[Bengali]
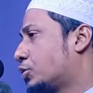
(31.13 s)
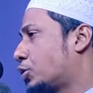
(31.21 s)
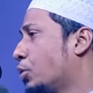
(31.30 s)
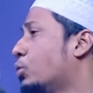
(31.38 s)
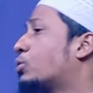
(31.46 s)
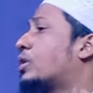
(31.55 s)

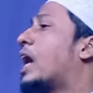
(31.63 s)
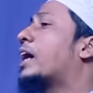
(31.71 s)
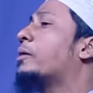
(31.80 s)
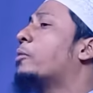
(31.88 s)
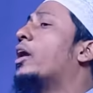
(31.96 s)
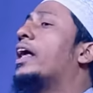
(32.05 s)
সুখ
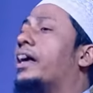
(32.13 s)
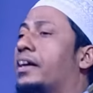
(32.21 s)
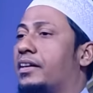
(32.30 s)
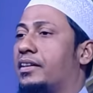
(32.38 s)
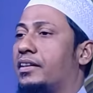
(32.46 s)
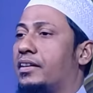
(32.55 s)
কাকে বলে
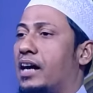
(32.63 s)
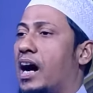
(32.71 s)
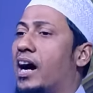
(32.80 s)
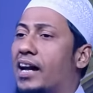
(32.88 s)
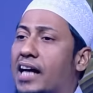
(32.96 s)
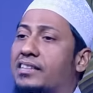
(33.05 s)

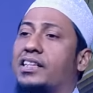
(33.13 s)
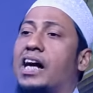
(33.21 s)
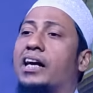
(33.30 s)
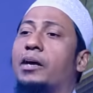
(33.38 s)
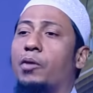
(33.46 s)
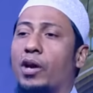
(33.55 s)
আহ্লাদ
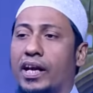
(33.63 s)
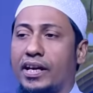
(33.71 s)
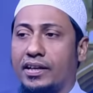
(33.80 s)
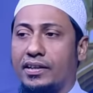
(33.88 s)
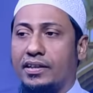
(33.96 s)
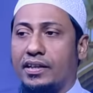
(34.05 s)
কাকে বলে
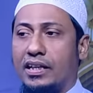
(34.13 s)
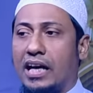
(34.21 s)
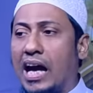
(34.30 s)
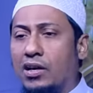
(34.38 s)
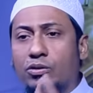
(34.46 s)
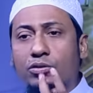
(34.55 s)

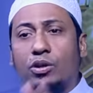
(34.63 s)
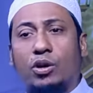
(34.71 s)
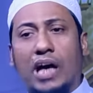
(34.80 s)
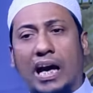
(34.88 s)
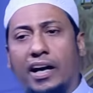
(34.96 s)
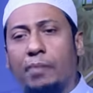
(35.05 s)
আনন্দ
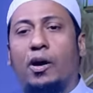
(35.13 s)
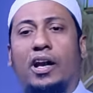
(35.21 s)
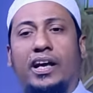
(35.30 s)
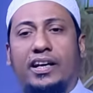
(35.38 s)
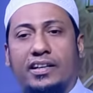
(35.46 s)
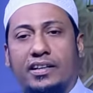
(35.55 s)
কাকে
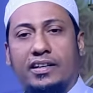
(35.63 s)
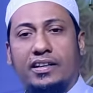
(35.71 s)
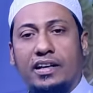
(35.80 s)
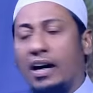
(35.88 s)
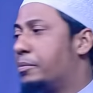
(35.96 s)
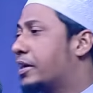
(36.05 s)
বলে
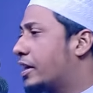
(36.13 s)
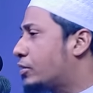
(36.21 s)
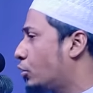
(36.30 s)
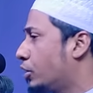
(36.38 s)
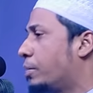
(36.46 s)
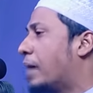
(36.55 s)
আমি
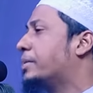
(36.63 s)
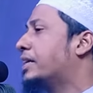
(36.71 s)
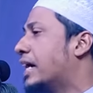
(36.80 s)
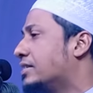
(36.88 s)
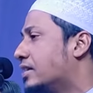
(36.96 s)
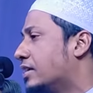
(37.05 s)
কিছুই ভাবি
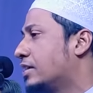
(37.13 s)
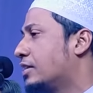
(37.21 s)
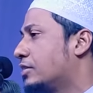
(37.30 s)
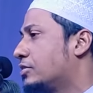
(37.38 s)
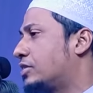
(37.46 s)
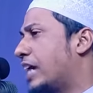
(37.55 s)
নাই
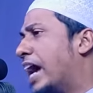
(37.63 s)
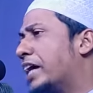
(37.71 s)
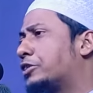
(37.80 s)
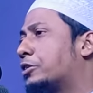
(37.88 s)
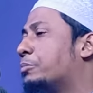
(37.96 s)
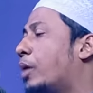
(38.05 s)

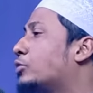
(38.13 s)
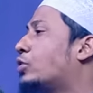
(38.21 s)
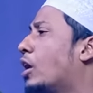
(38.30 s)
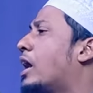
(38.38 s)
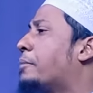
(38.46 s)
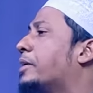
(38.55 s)
তেইশ
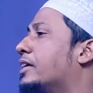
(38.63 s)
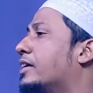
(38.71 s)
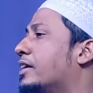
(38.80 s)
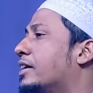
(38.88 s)
বছর আমি